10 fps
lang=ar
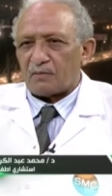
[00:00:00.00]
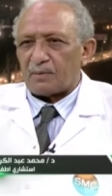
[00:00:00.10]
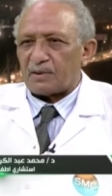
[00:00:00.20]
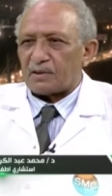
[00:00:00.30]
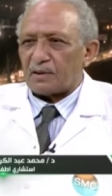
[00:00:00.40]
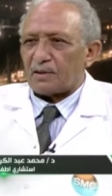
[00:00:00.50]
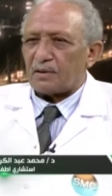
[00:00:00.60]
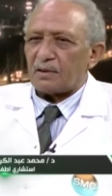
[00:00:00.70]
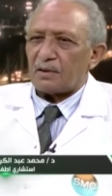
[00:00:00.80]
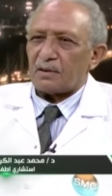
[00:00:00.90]

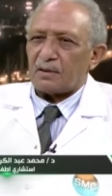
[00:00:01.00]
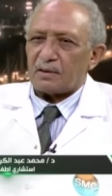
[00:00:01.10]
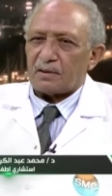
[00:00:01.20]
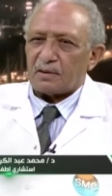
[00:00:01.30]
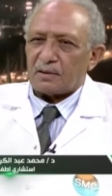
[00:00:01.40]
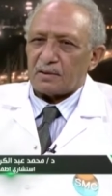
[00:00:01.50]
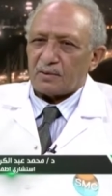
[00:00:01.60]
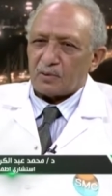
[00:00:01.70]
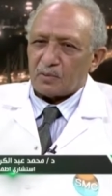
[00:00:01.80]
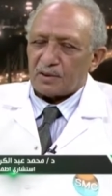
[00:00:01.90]
فبالتالي
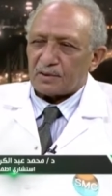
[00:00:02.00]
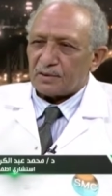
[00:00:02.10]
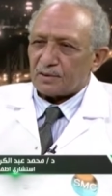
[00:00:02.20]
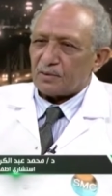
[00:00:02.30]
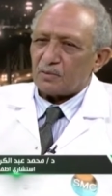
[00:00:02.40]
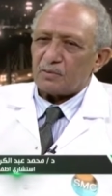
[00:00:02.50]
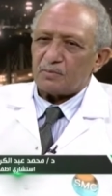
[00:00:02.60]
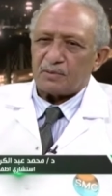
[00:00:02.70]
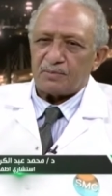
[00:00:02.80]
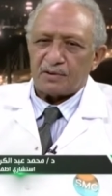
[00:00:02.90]
العنوان اخترتيه
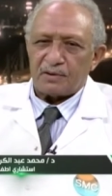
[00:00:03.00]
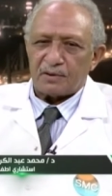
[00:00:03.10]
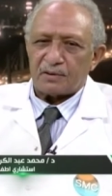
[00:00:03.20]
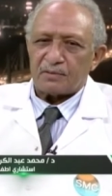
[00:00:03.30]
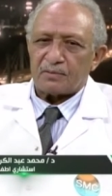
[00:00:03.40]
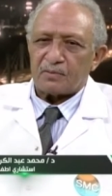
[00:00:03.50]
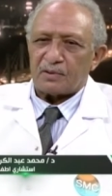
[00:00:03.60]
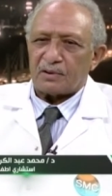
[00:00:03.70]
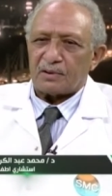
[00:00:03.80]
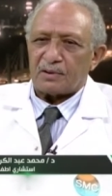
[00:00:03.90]
مهم جدا
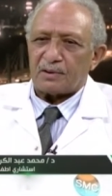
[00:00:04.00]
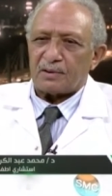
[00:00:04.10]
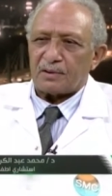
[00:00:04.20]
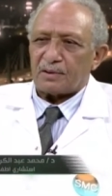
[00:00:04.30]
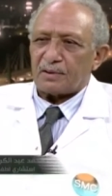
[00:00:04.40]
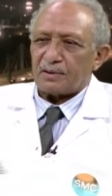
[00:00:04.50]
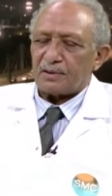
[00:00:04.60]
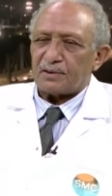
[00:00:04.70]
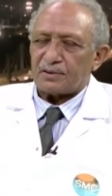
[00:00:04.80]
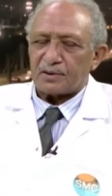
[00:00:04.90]

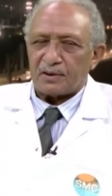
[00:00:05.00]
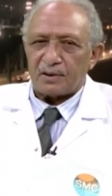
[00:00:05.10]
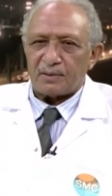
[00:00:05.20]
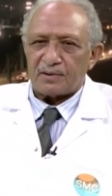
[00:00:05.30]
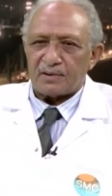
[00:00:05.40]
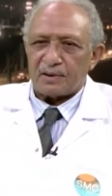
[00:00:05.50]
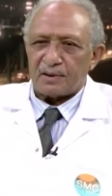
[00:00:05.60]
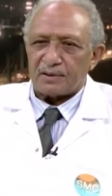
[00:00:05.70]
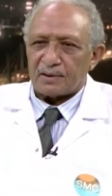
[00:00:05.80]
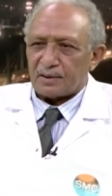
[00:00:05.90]
ونحن إن شاء الله بإذن
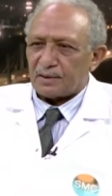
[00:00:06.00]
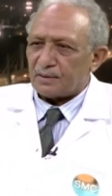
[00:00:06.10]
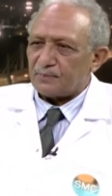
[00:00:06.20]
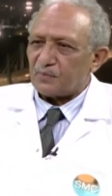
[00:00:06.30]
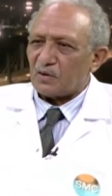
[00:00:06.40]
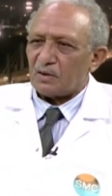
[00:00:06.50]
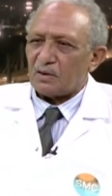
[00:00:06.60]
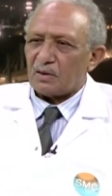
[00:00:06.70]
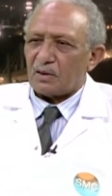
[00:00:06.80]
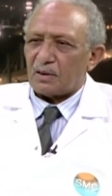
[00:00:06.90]
الله تعالى
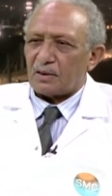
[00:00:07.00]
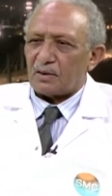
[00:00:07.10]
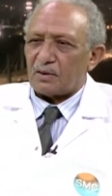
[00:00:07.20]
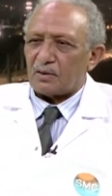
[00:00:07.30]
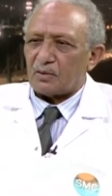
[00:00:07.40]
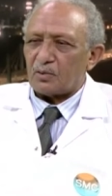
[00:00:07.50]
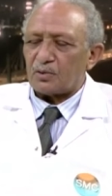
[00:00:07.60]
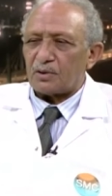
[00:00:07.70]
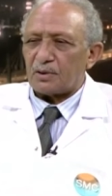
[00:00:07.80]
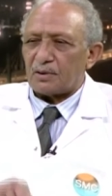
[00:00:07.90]

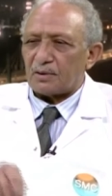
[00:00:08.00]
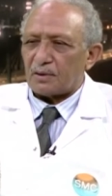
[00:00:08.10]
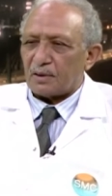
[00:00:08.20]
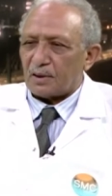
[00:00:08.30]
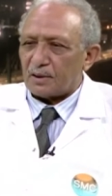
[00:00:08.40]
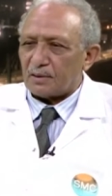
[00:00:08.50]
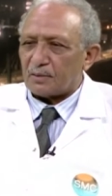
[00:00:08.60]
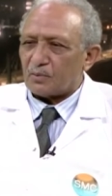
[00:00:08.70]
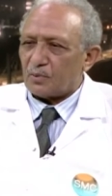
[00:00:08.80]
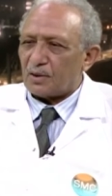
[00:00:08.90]
هنوفي كل
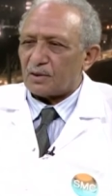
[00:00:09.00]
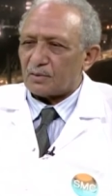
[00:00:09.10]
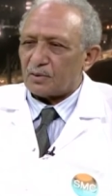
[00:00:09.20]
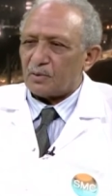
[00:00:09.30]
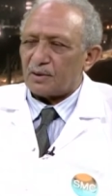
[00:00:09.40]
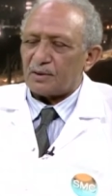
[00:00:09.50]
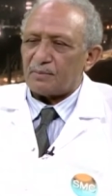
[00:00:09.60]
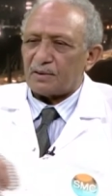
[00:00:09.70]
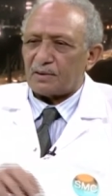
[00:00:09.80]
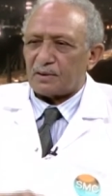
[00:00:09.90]
الجوانب كل الجوانب